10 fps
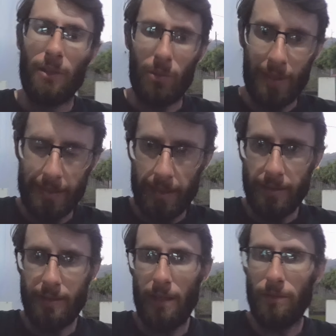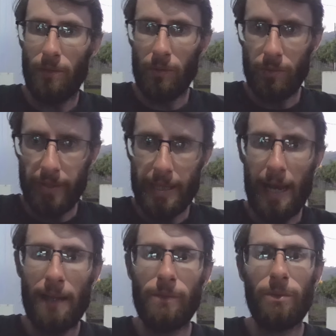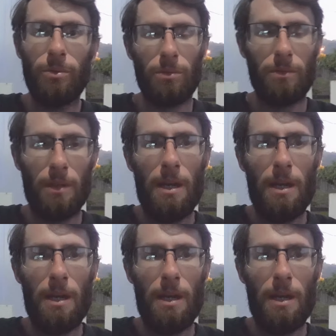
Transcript: Com atenção, com cuidado, tudo.